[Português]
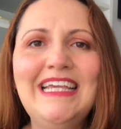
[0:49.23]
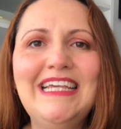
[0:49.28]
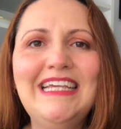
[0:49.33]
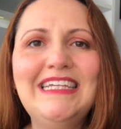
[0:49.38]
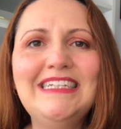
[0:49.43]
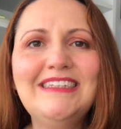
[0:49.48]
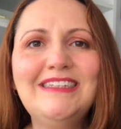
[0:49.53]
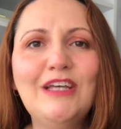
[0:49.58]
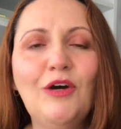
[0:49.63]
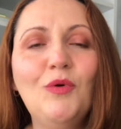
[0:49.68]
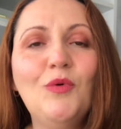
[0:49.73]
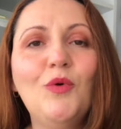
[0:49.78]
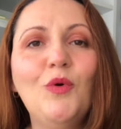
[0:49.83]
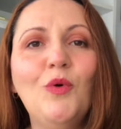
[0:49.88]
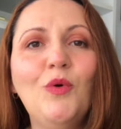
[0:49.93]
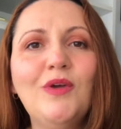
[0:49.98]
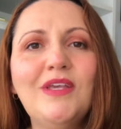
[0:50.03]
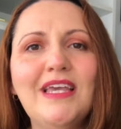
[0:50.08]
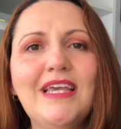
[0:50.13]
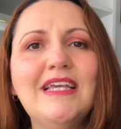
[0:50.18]
Então,
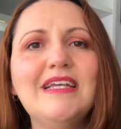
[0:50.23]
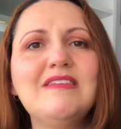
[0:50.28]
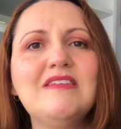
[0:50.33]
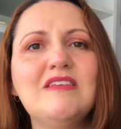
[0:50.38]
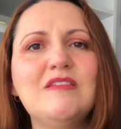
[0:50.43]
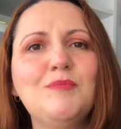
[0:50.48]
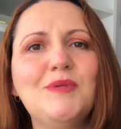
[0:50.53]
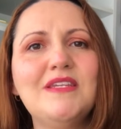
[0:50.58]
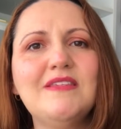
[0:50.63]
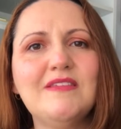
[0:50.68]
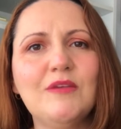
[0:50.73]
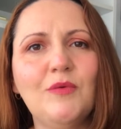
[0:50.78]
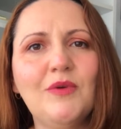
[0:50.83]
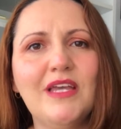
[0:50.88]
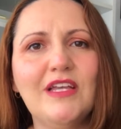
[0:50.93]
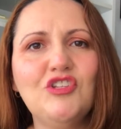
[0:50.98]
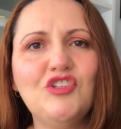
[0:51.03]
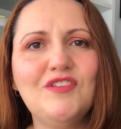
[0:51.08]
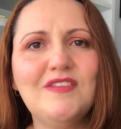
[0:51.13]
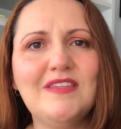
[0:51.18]
o que, que essa expressão
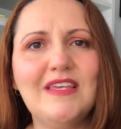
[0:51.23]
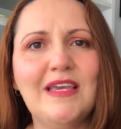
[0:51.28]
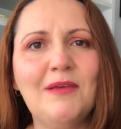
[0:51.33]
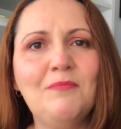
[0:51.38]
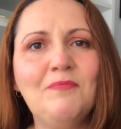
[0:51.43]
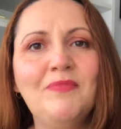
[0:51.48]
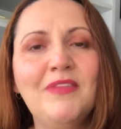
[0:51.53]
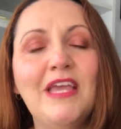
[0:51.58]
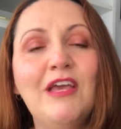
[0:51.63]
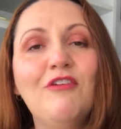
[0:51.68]
quer dizer?